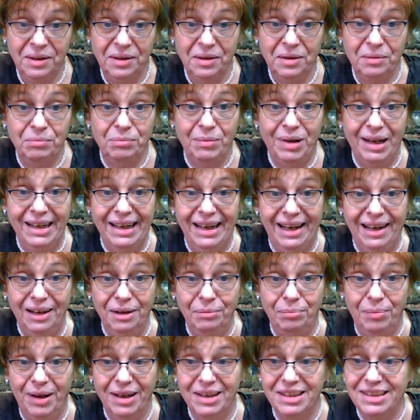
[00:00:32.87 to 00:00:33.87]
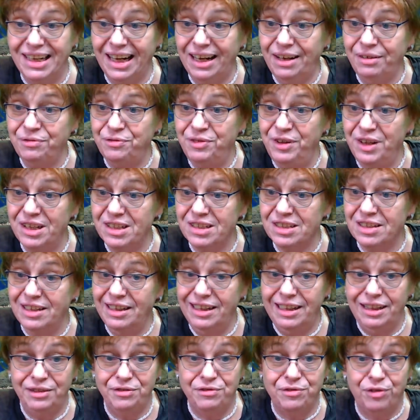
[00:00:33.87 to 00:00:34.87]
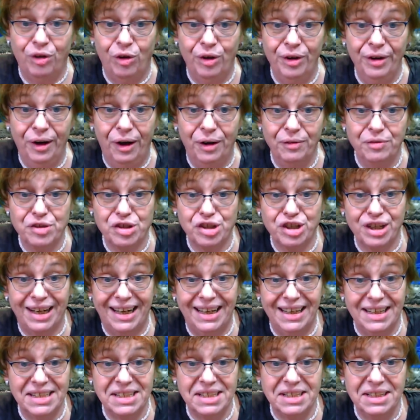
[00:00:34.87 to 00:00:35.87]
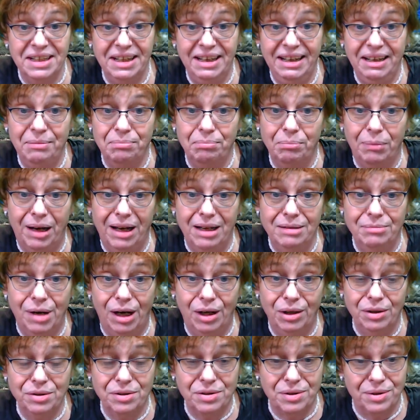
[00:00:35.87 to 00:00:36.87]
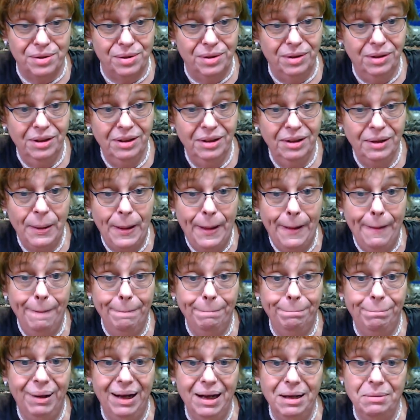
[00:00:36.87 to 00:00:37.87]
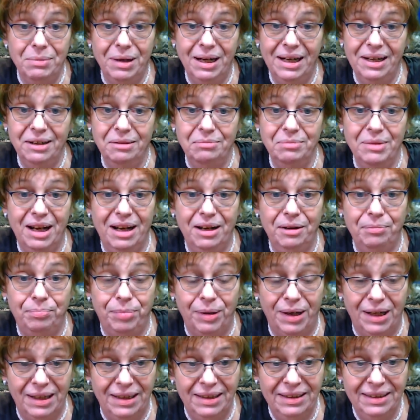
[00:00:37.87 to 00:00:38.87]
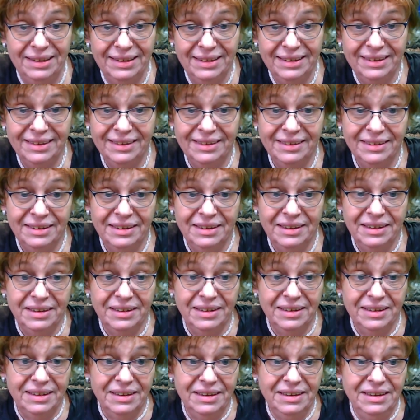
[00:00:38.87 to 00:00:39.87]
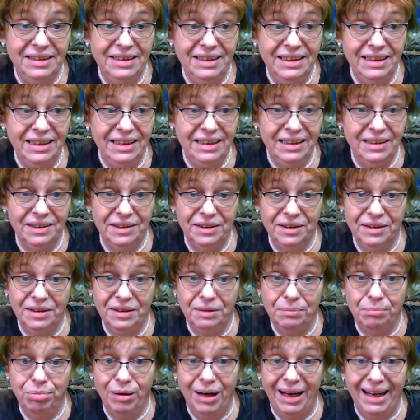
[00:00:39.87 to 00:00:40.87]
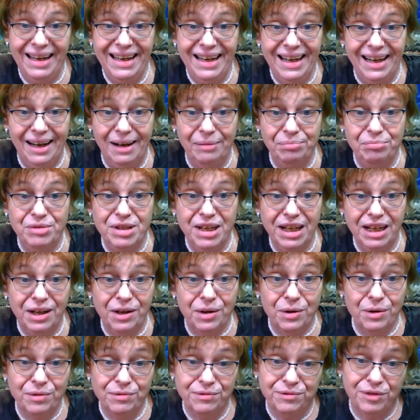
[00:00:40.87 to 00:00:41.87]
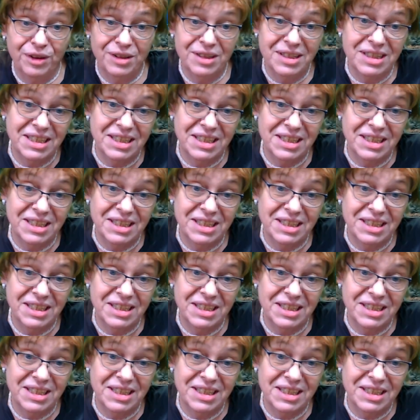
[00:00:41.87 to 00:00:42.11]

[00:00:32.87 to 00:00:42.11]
Mein halber Dachfirst liegt vorne auf der Straße neben meinem Auto, bei meinem Nachbar. Die äh, Bleiabdeckung von